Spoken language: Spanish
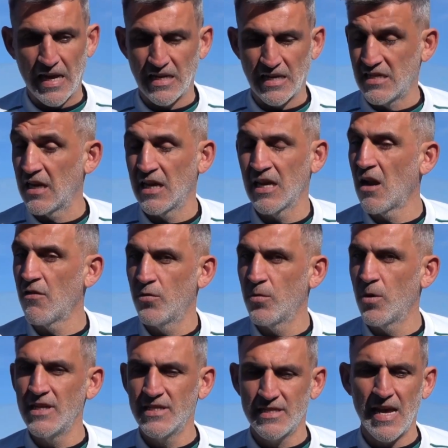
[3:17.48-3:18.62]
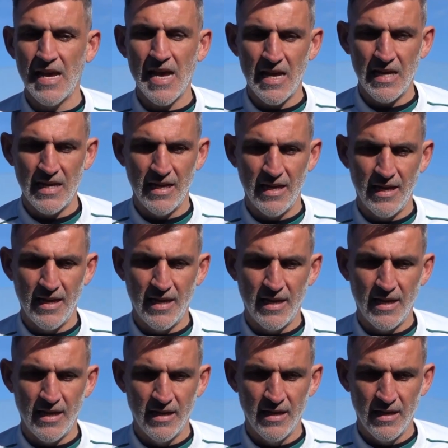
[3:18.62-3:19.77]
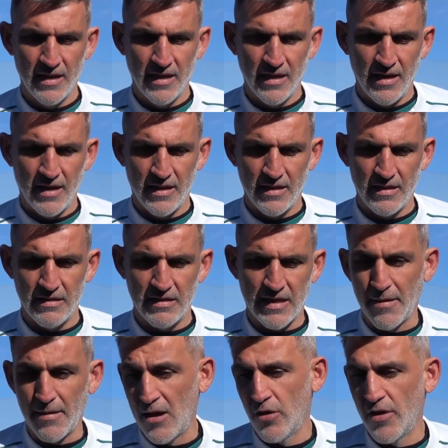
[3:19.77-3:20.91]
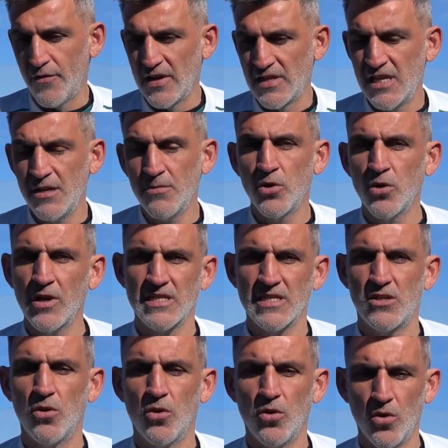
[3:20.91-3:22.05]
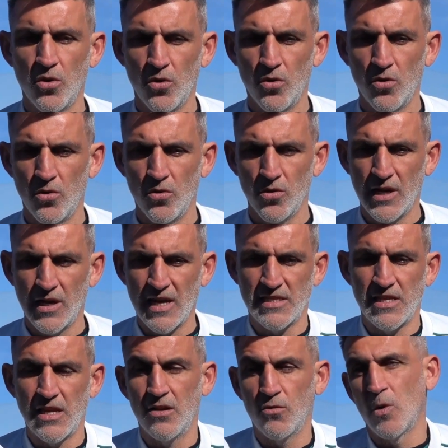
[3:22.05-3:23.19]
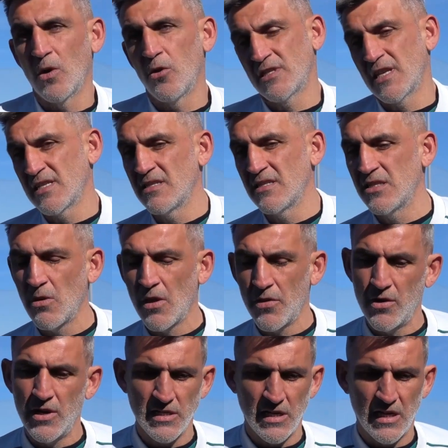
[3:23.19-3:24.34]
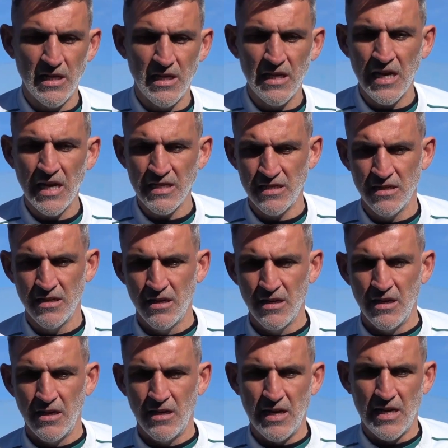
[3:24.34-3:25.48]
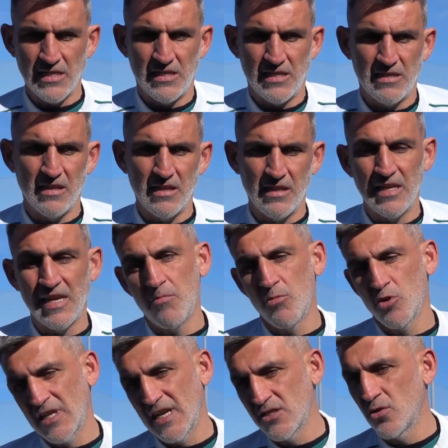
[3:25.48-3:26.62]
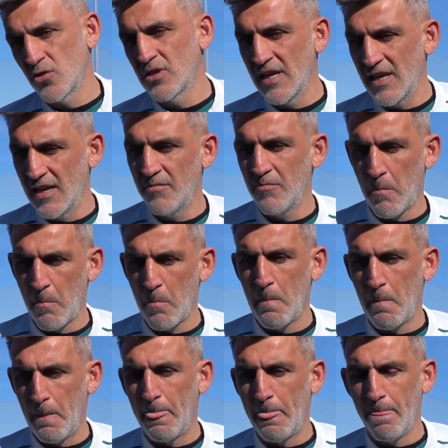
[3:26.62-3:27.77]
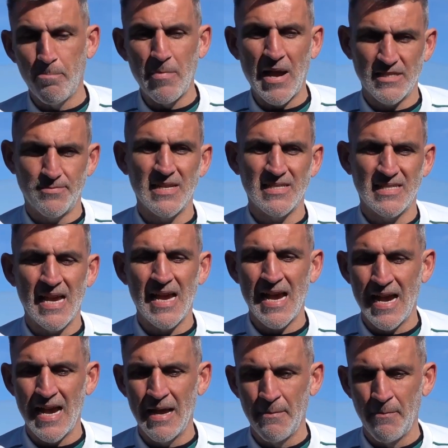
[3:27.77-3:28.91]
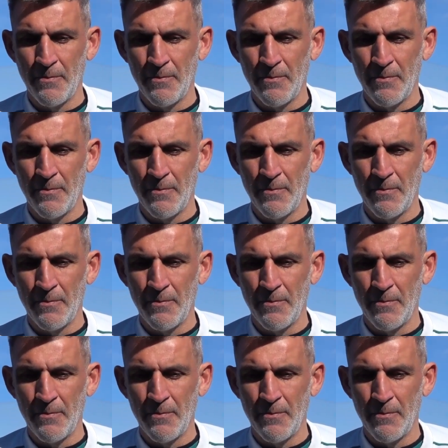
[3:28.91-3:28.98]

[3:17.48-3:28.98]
hay que exigir al futbolista eh, trabajo defensivo, que es, lo, que es cuando estás en situaciones críticas, es, digamos que es donde más vas a,